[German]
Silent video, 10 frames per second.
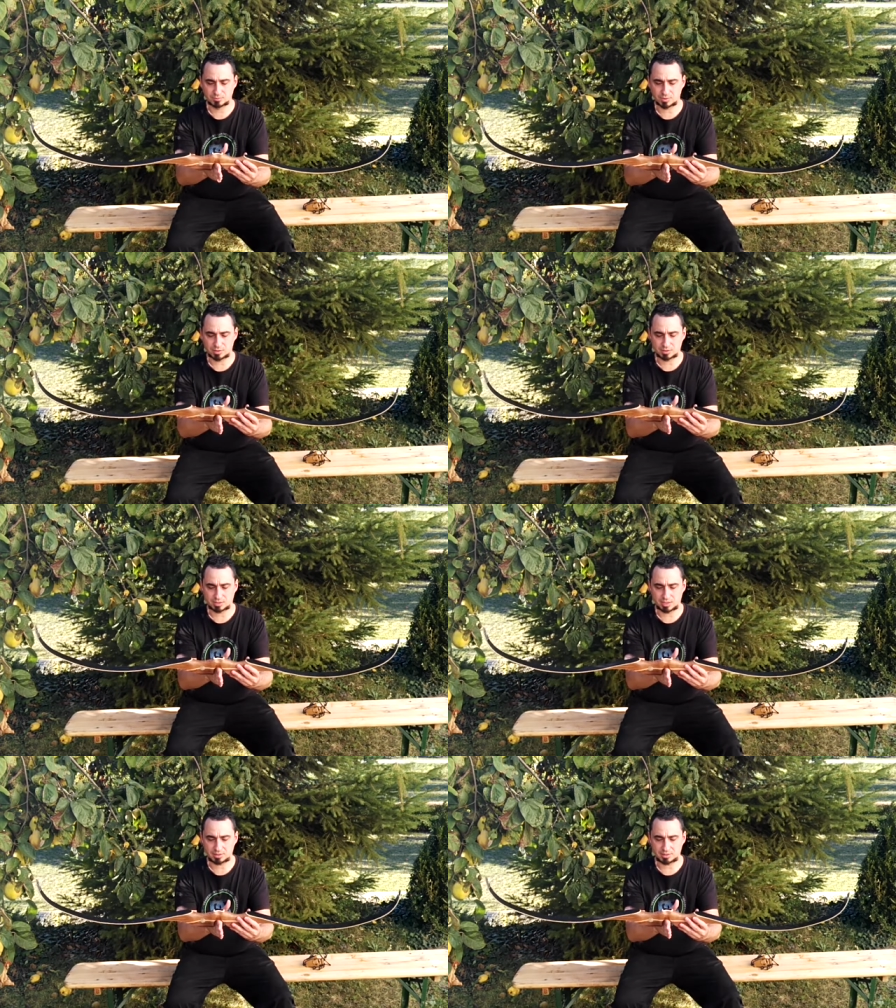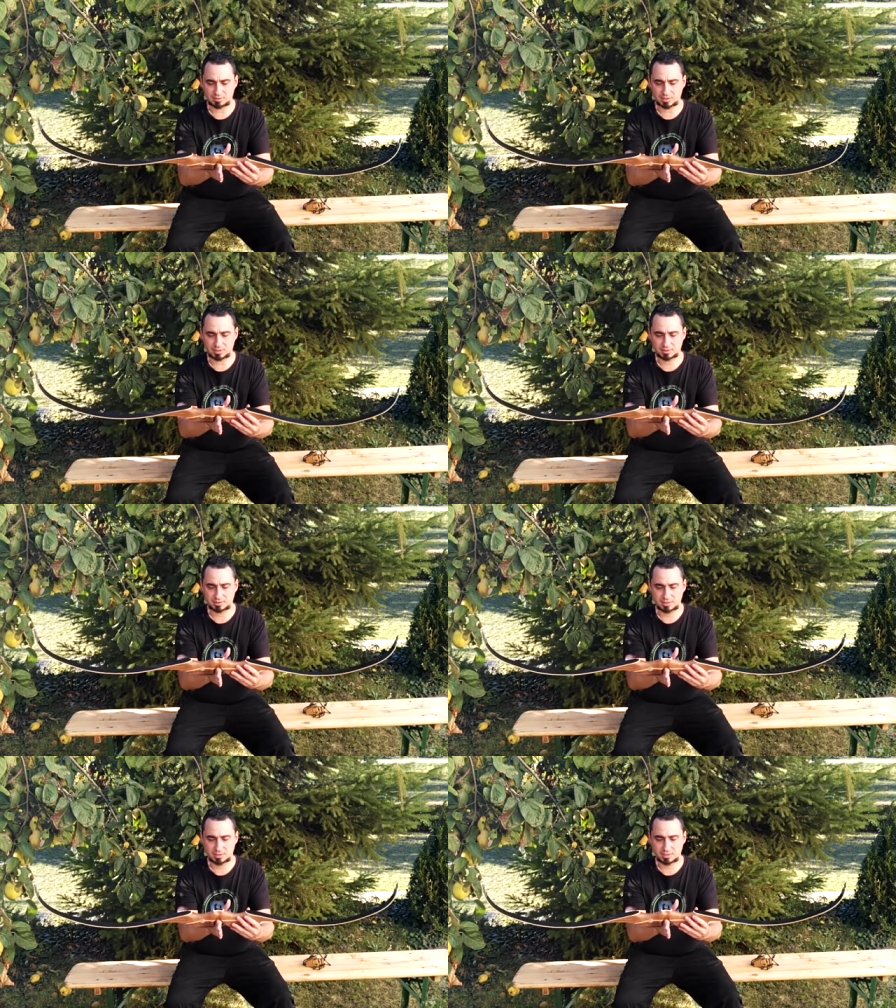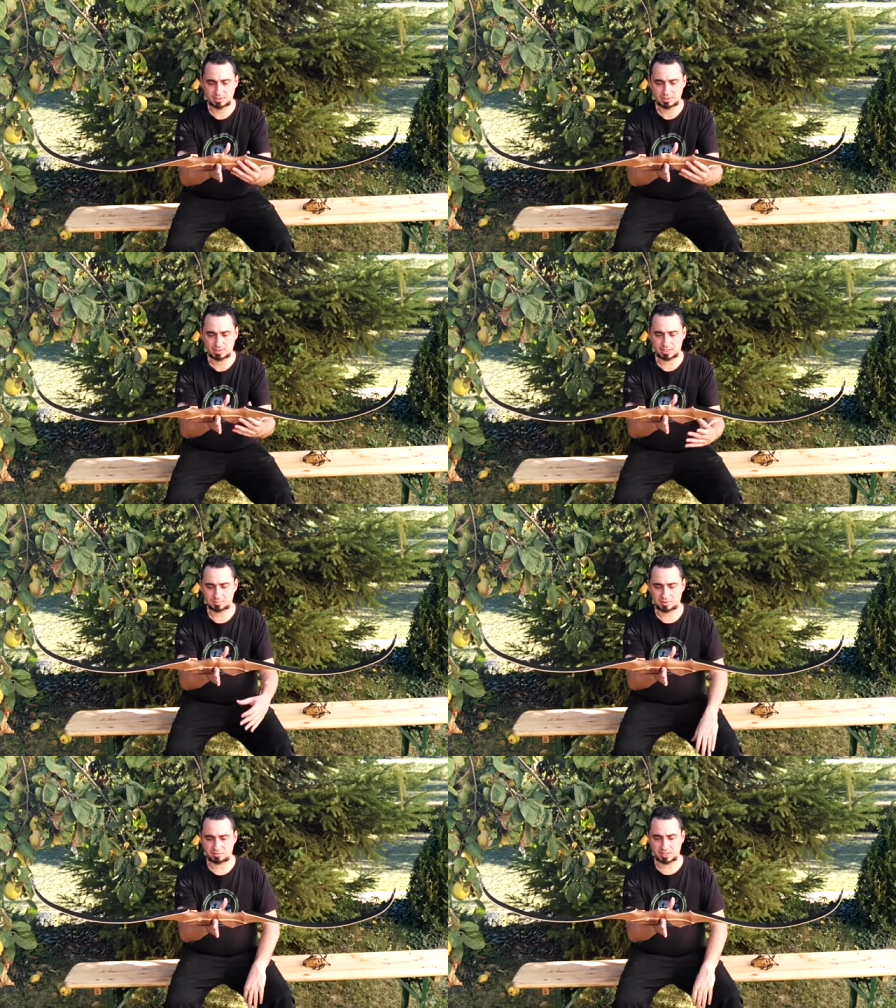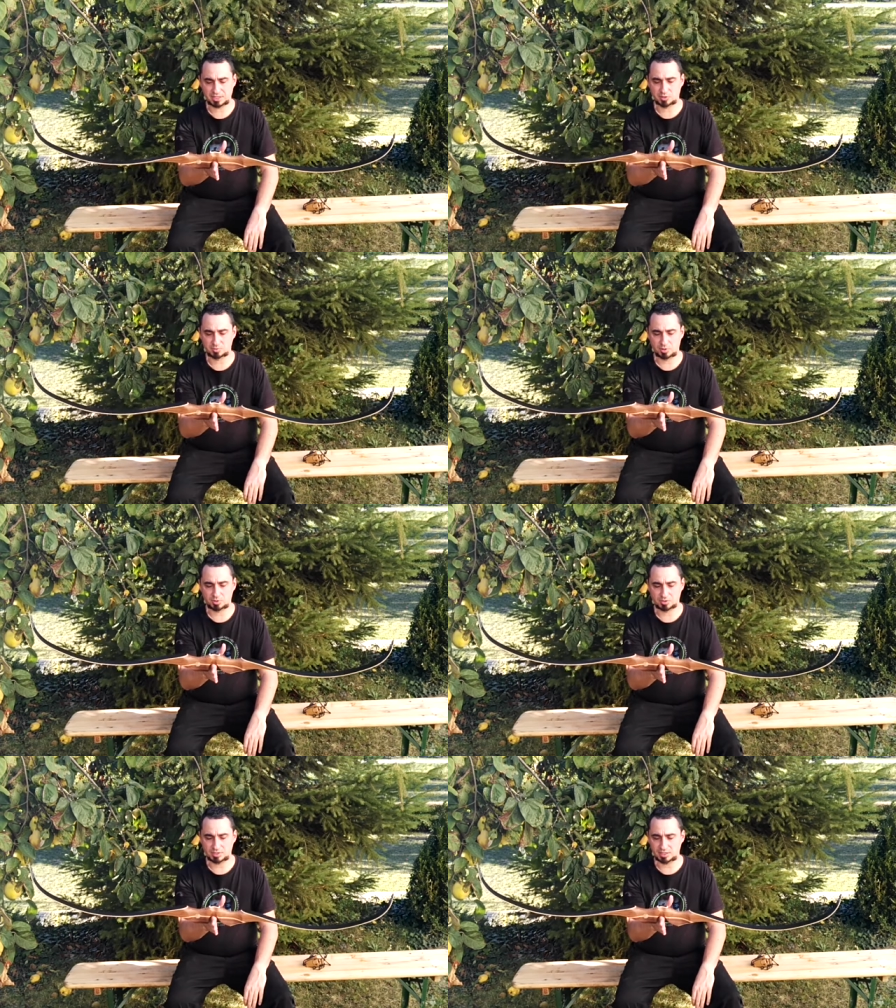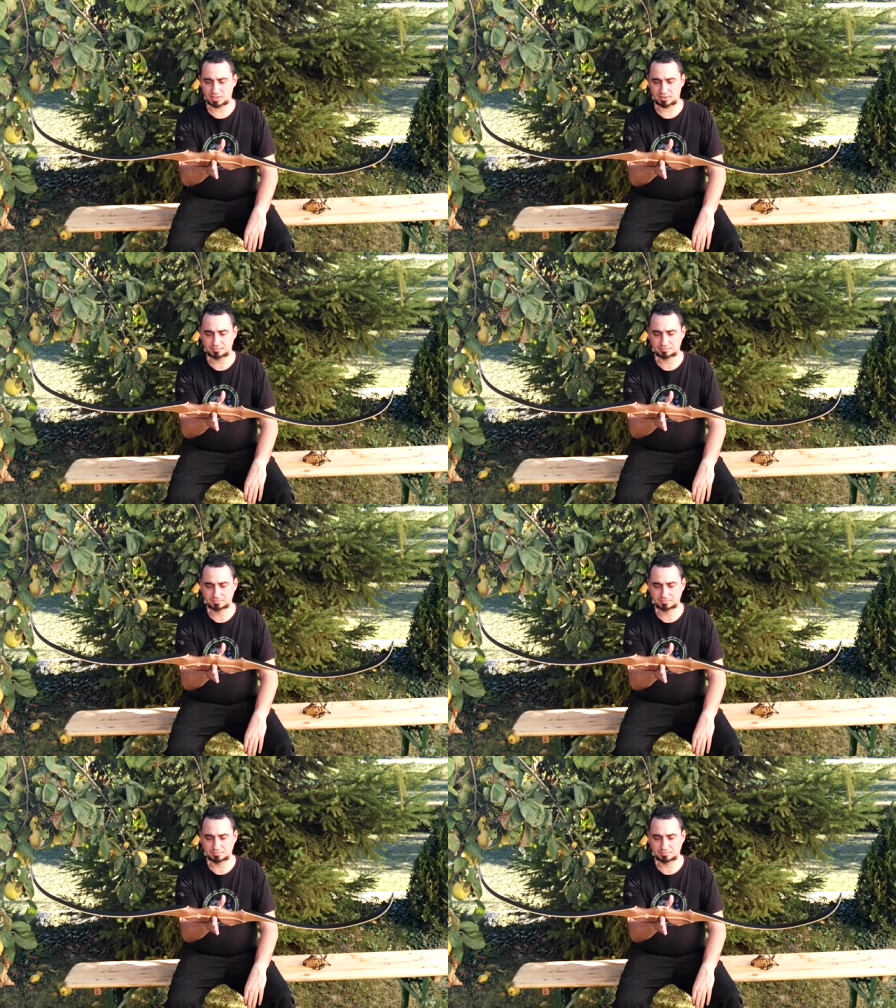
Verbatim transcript: Na, jetzt dreht er sich ein wenig. Er ist perfekt ausbalanciert. Ja?